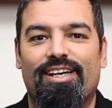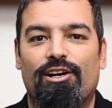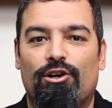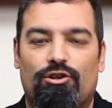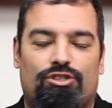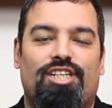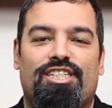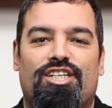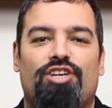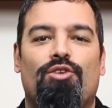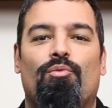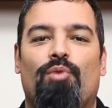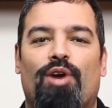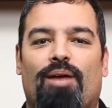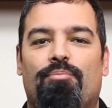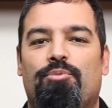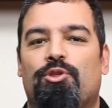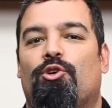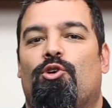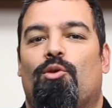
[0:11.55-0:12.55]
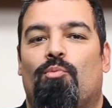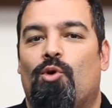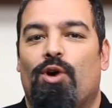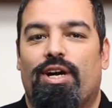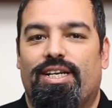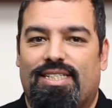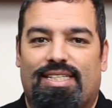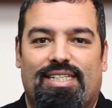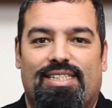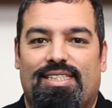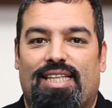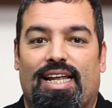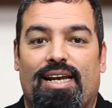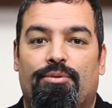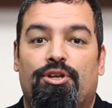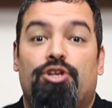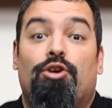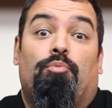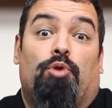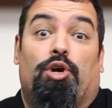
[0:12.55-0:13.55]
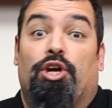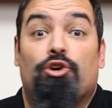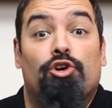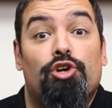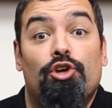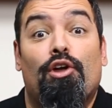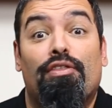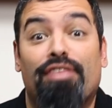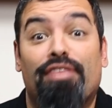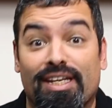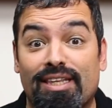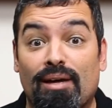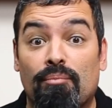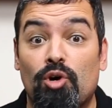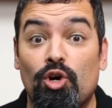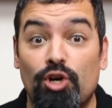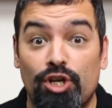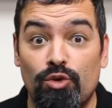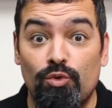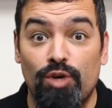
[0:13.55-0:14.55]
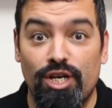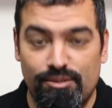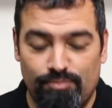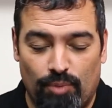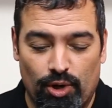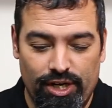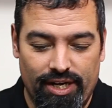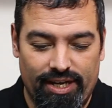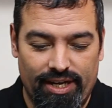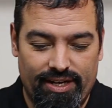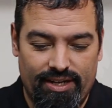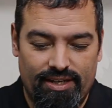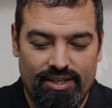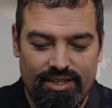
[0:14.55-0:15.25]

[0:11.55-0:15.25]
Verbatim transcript: Os enseño muy rápido cómo es este librillo porque no quiero hacer tampoco ningún spoiler.